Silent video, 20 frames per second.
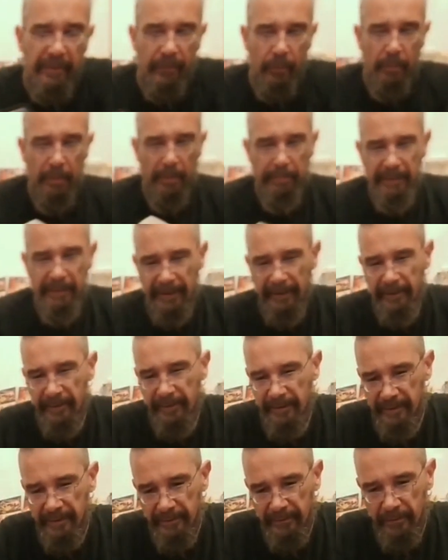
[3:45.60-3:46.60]
überblendet
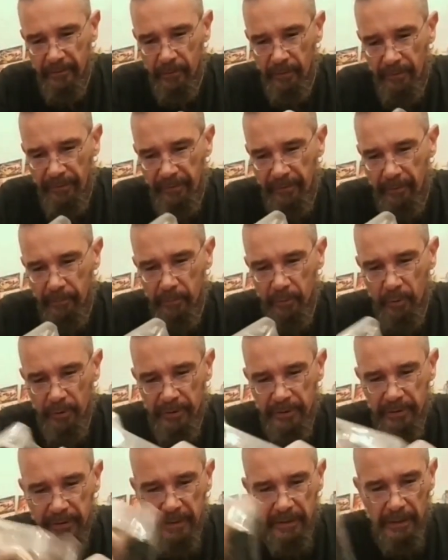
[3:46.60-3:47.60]
halt trotzdem
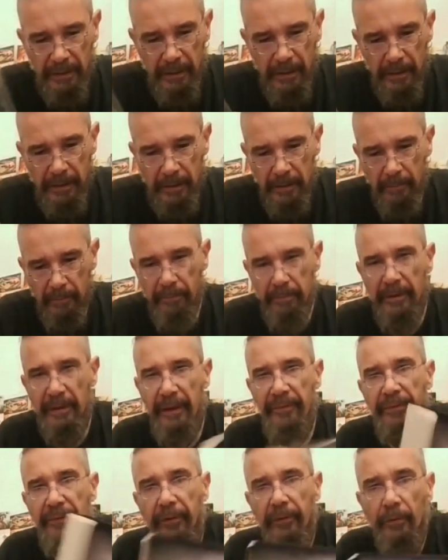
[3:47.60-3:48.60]
durch die
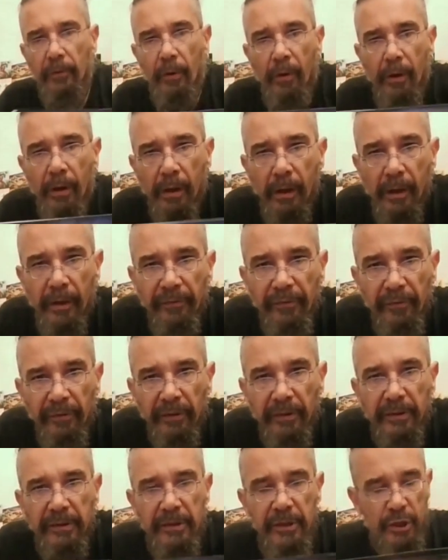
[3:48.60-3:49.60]
Plastik noch. Also
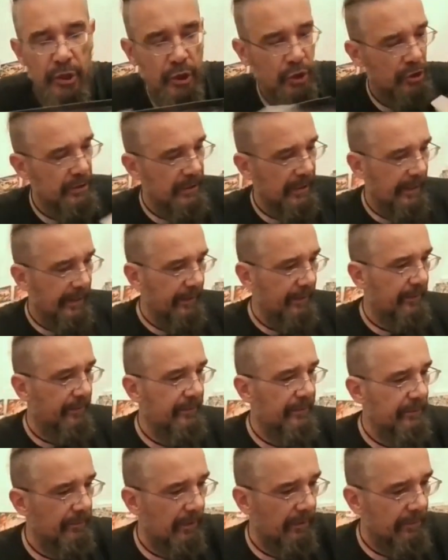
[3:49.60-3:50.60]
die Steine,
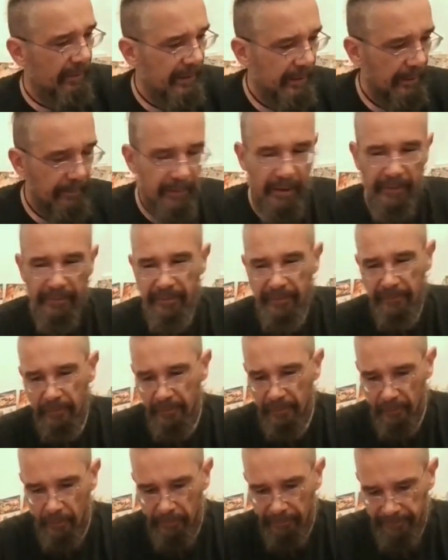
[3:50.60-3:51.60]
die wir bei dem was
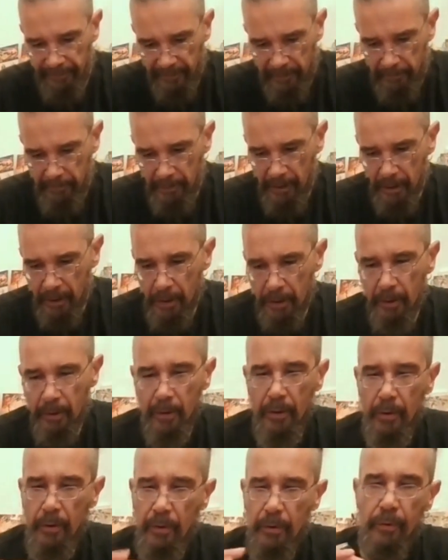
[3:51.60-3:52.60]
oft haben.
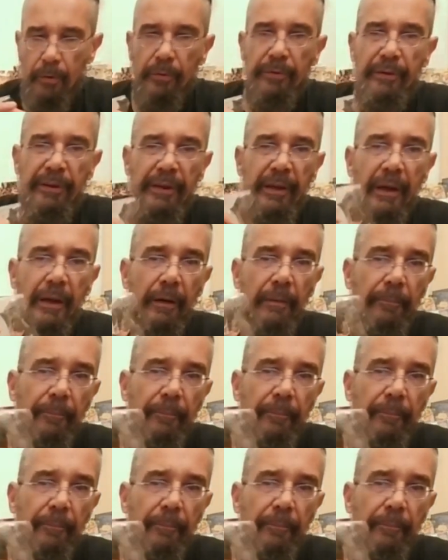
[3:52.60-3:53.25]
Und hier